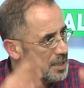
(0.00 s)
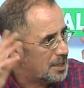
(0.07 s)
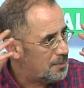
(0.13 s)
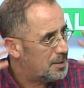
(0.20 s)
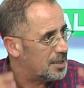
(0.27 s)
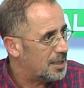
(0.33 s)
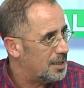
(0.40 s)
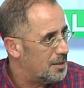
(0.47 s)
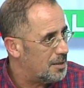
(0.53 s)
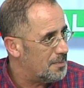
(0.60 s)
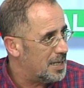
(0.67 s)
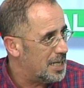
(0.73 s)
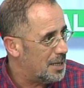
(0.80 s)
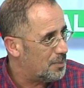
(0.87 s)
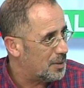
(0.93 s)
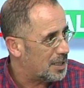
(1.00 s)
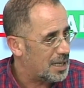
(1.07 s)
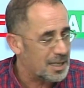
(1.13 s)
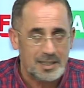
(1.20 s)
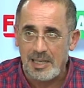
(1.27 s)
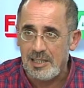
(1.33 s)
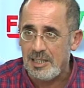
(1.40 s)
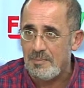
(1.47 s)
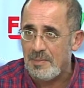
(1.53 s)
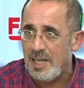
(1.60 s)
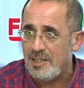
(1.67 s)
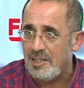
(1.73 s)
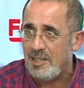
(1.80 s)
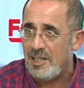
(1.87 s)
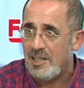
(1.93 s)
الملاعب القديمه
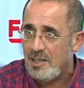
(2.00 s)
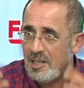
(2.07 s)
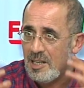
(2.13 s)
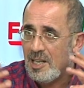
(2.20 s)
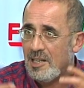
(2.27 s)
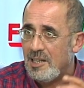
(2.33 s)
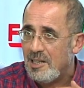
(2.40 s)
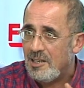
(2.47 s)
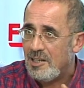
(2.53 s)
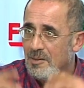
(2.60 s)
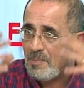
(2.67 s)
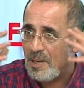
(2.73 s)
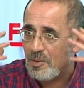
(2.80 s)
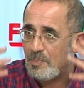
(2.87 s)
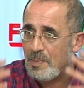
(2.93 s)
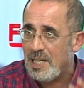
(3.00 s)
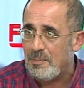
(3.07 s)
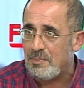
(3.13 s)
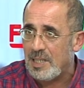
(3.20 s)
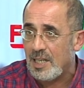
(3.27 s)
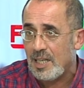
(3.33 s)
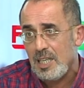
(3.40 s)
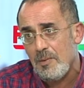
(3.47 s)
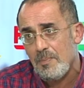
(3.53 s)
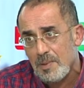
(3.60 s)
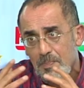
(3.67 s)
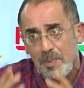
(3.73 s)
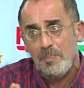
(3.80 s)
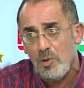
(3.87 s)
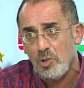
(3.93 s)
هذه اللي بالك ملاعب تاريخيه
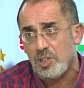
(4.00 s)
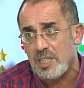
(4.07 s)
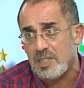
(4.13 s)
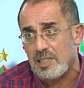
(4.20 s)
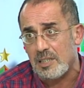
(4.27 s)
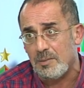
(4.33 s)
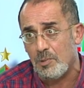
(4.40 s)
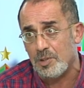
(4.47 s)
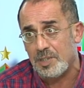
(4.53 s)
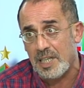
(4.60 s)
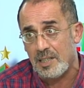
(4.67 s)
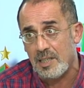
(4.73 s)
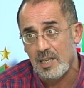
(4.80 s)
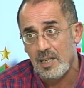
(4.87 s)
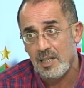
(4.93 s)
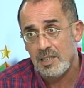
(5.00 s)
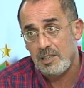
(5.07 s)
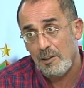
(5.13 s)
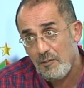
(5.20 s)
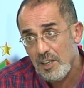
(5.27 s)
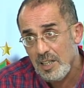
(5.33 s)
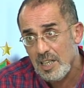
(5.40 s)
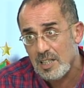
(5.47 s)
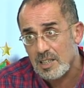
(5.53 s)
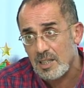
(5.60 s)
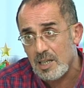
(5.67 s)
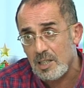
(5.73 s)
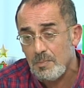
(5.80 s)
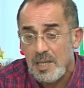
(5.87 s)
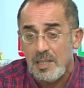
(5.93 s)
ماهوش دي ستاد مودرن سي
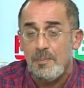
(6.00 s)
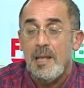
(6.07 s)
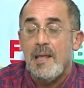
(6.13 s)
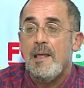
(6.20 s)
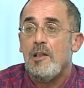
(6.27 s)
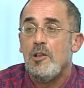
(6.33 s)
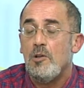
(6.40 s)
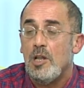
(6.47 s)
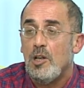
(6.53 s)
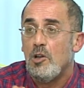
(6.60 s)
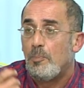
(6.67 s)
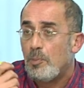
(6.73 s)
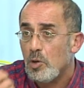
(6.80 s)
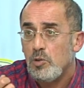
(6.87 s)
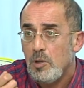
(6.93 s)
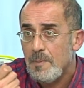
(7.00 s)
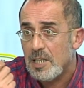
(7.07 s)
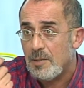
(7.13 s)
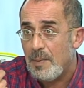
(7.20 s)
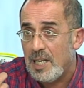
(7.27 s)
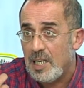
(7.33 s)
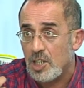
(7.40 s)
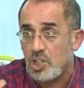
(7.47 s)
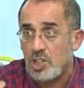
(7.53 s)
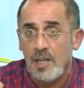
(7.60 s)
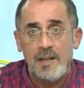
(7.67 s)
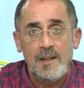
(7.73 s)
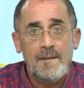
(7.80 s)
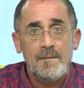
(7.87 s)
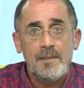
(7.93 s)
فيني لو برودوي ما يتباعلكش
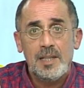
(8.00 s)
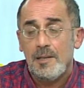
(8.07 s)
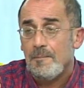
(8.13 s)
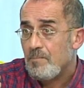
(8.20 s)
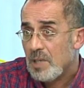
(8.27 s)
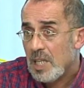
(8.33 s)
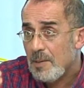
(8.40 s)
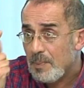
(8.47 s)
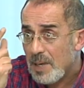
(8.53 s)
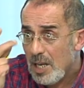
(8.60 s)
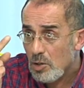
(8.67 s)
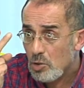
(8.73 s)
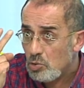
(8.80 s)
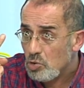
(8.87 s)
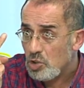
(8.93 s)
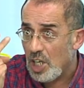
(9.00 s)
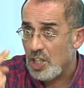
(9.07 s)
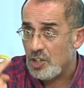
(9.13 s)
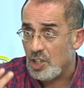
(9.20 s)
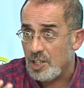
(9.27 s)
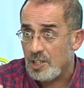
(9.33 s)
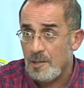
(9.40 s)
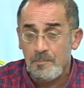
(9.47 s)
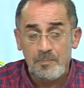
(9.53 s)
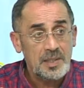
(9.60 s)
يبقى لك زوج حاجات